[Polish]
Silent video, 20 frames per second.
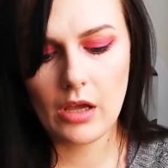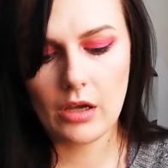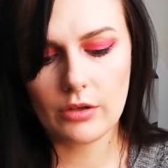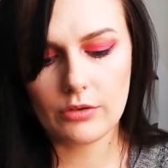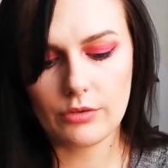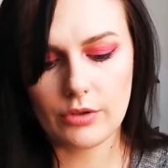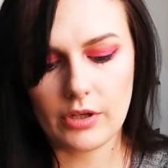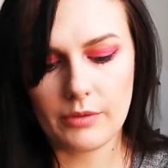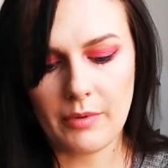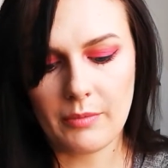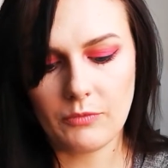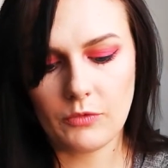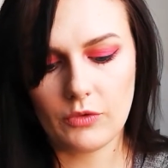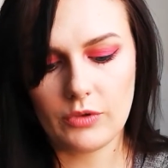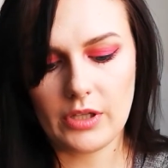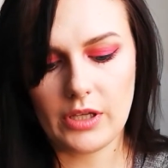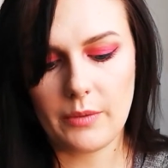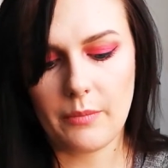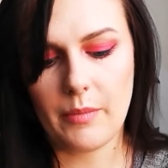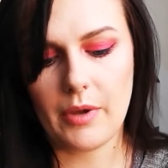której mam
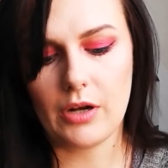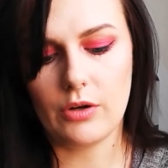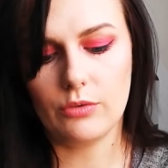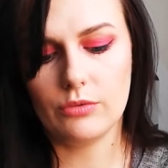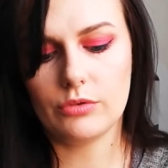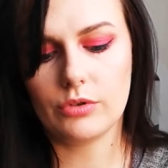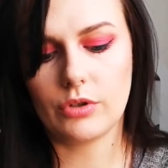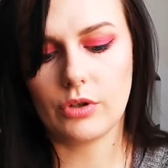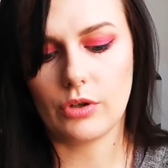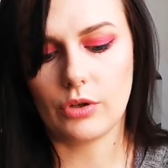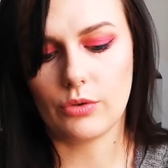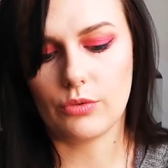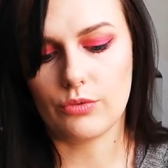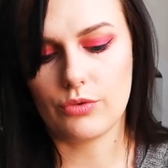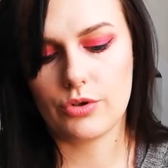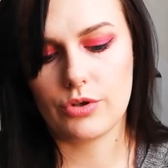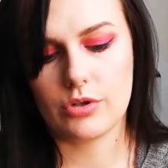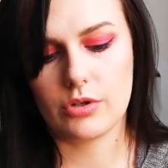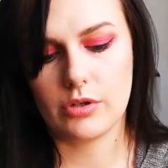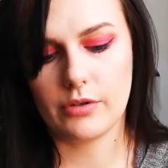tutaj malutko
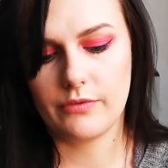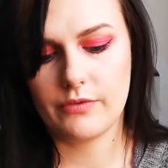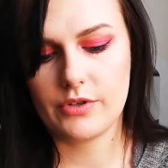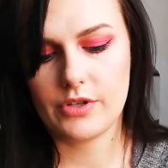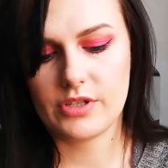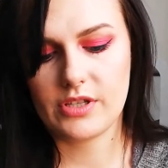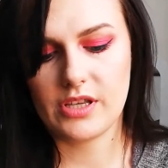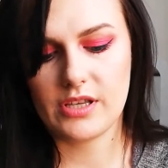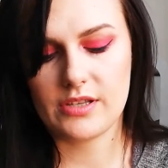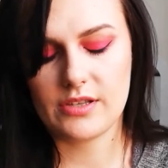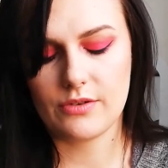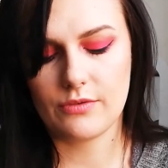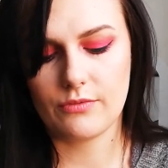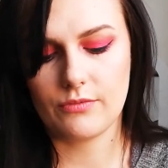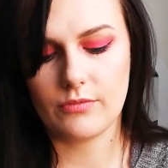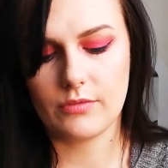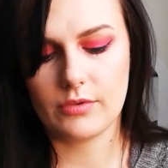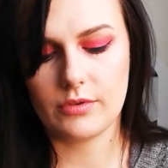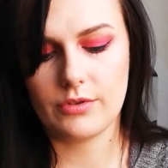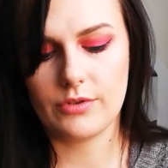już. Wszystkie
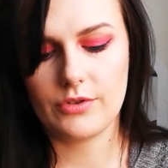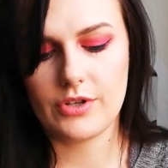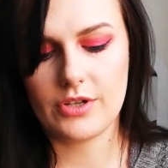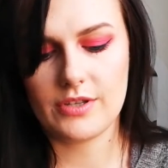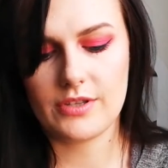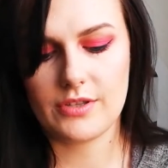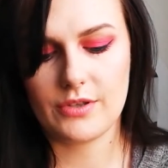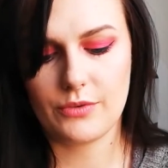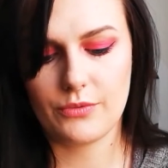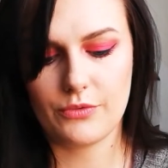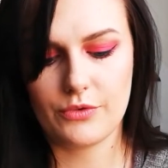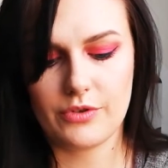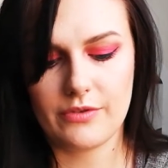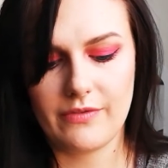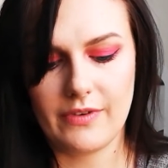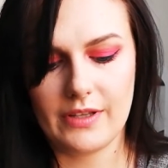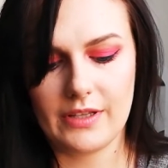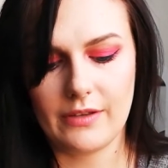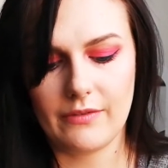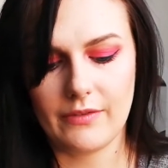są często
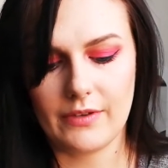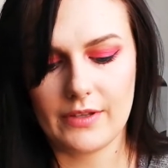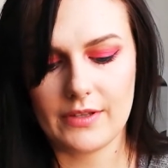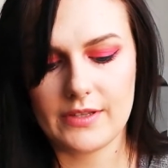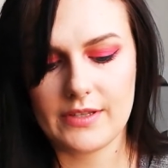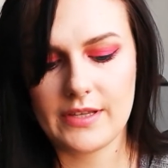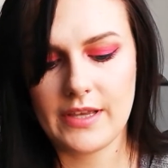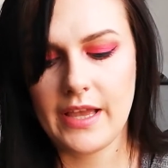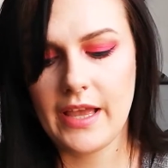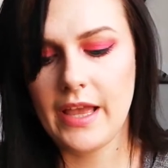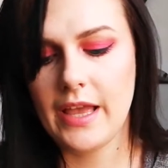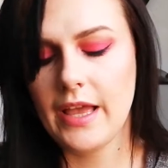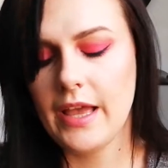używane, więc,